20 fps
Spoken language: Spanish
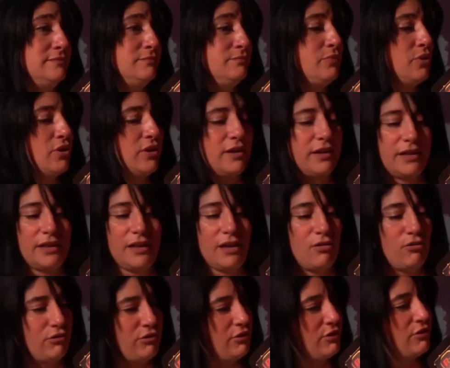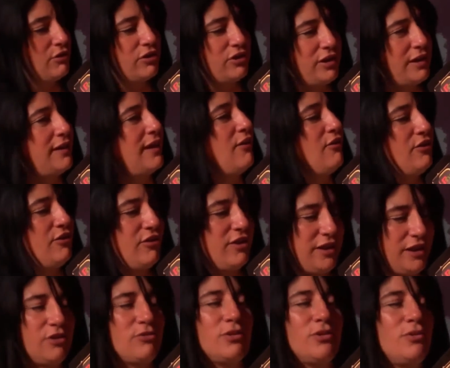Vos creas o no, quieras o no,
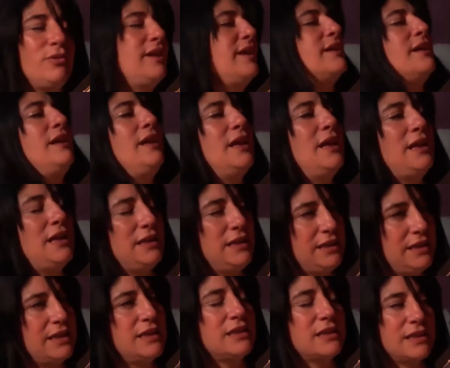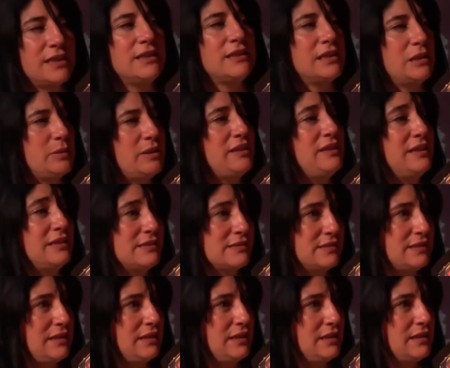esto es una realidad, la niñez trans travesti
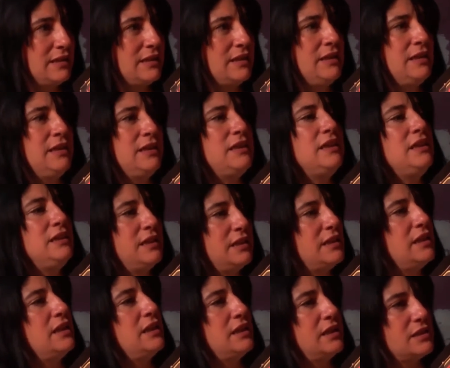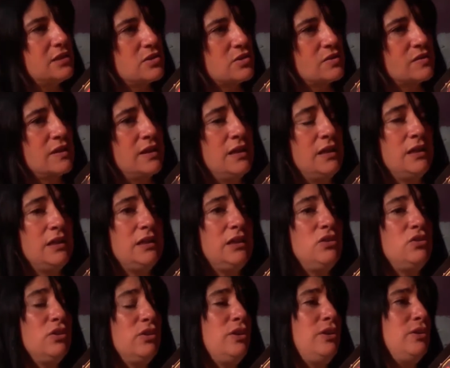existe y tiene derechos.
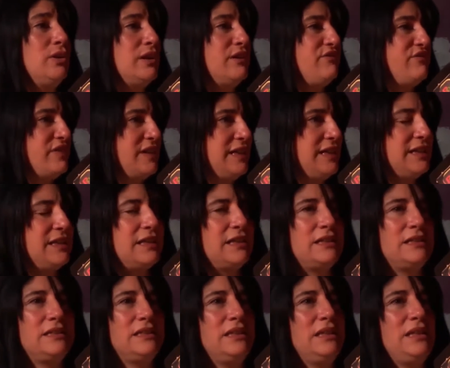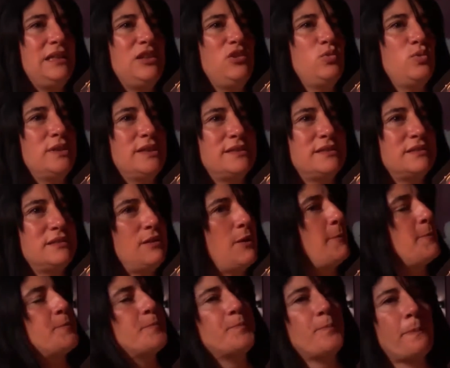Y todo lo que falta es la
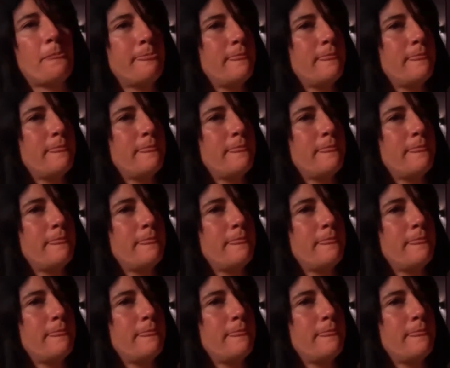educación.